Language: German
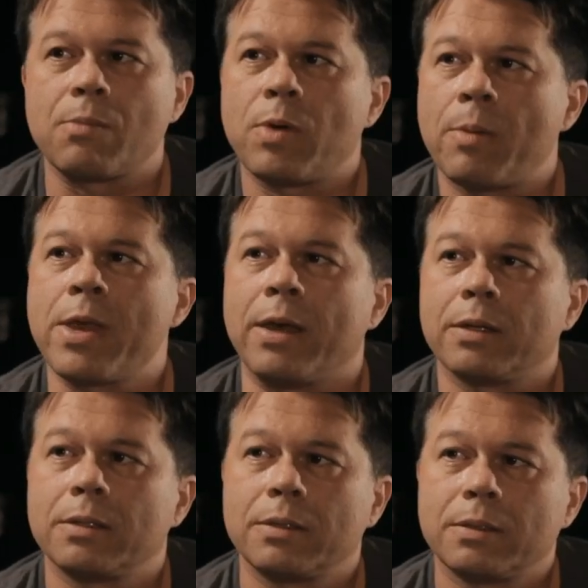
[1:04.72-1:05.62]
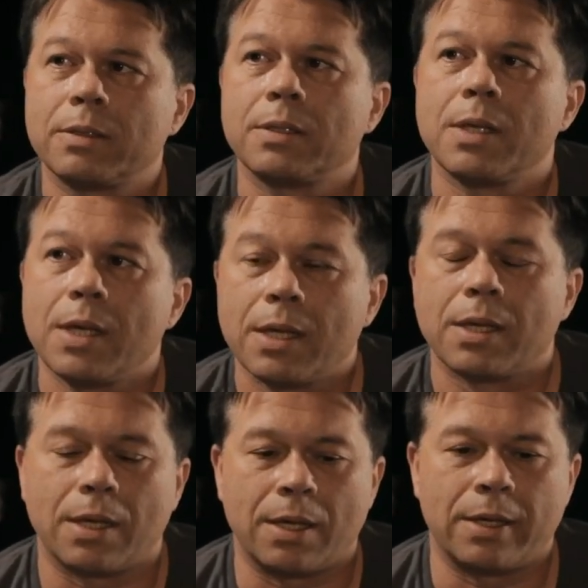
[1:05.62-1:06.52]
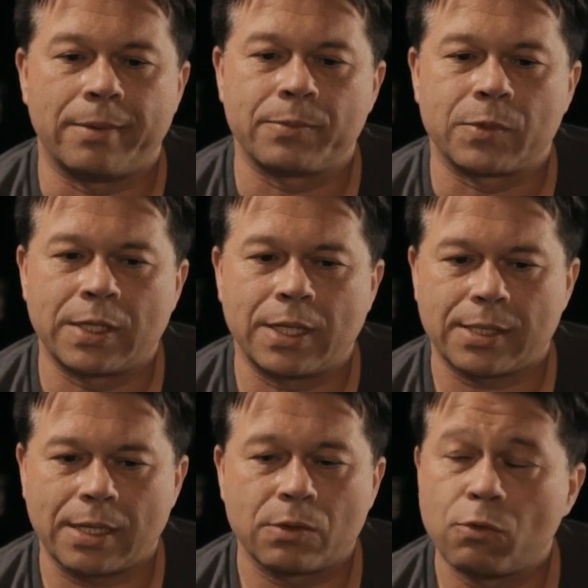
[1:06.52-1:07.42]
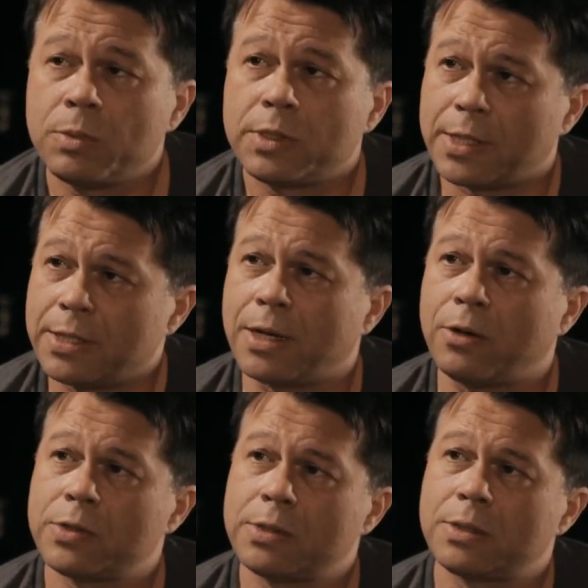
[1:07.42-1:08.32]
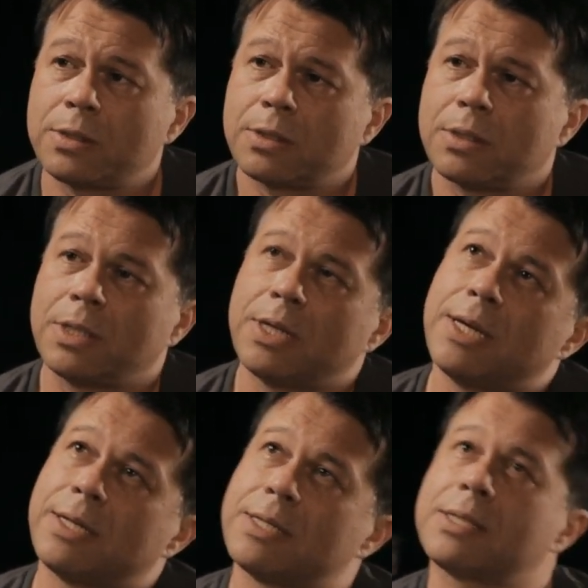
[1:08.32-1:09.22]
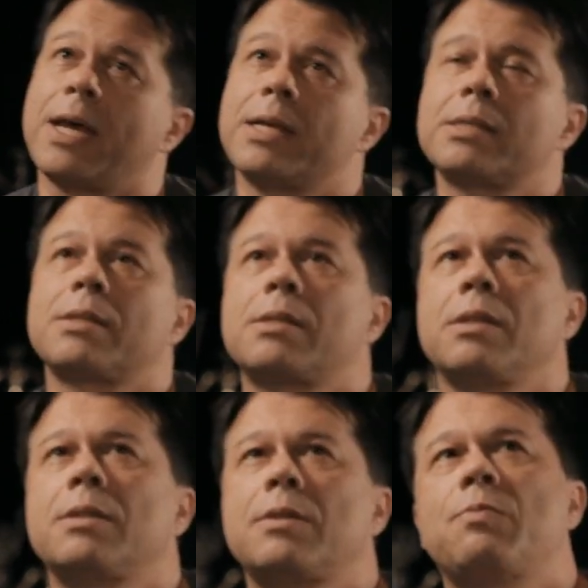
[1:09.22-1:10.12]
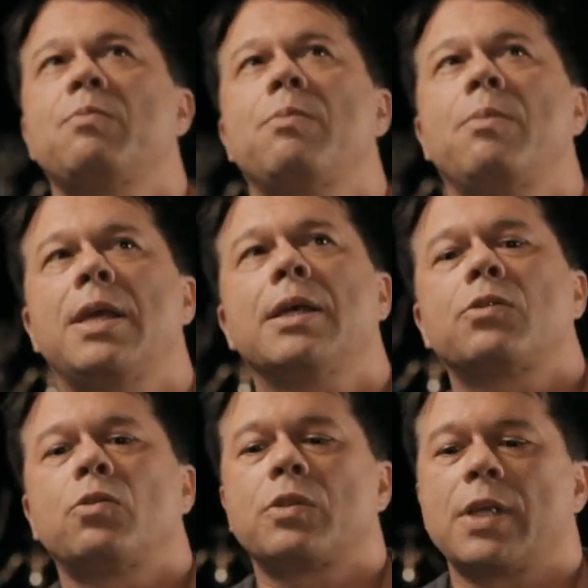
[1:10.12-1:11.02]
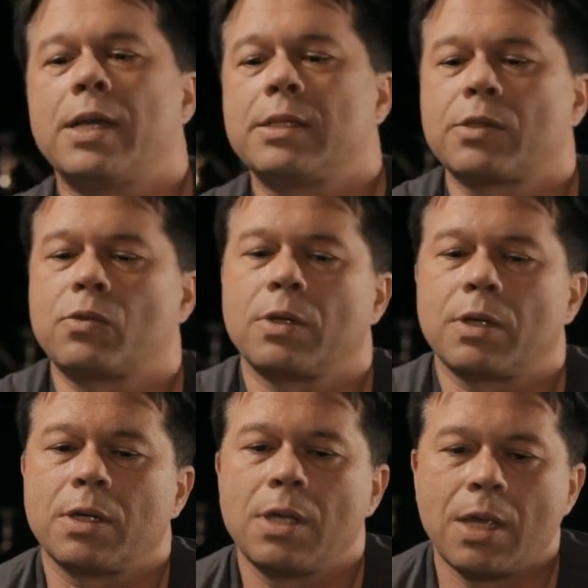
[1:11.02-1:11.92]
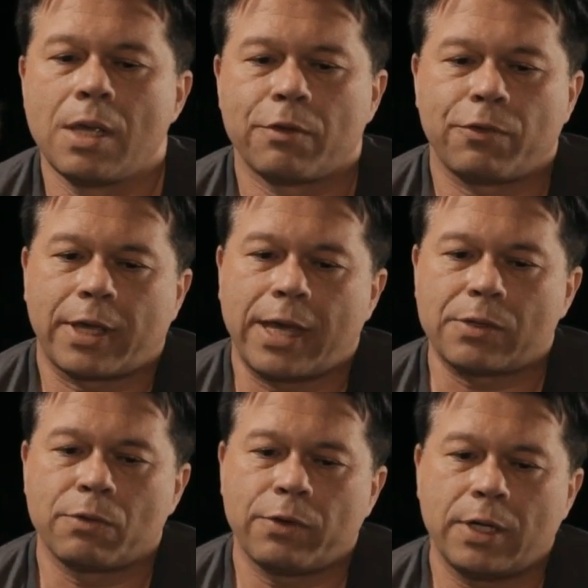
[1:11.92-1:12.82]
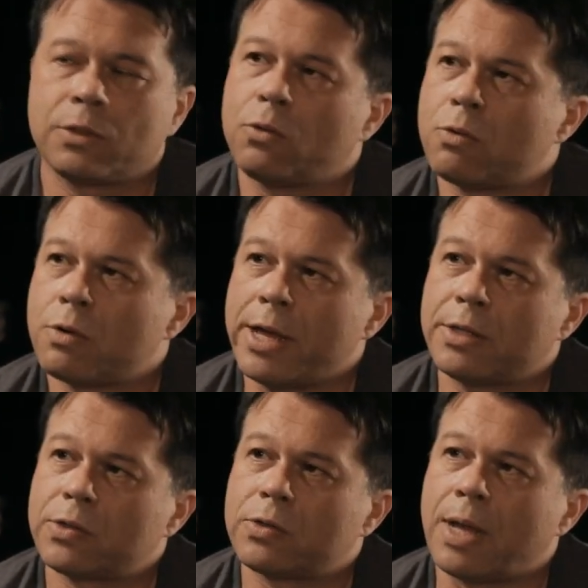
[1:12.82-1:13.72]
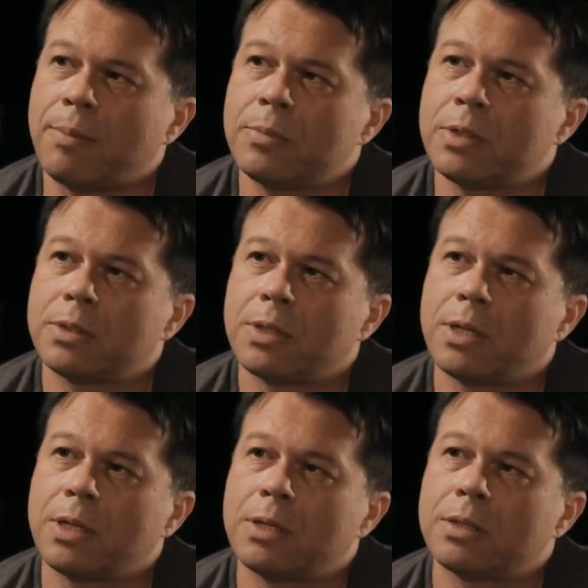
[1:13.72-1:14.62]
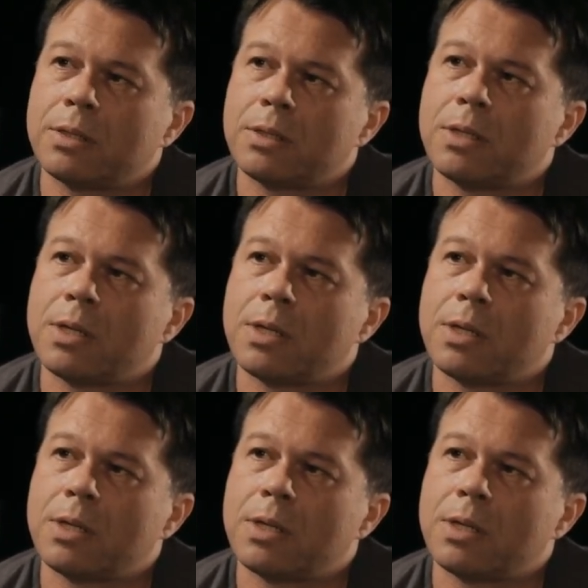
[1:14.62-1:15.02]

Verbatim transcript: Sind ein paar mehr. Ähm, sind tatsächlich so um die 10.000. Äh, das heißt, es sind mehr Tote als durch Verkehrsunfälle, Drogen und AIDS zusammen. Äh, also.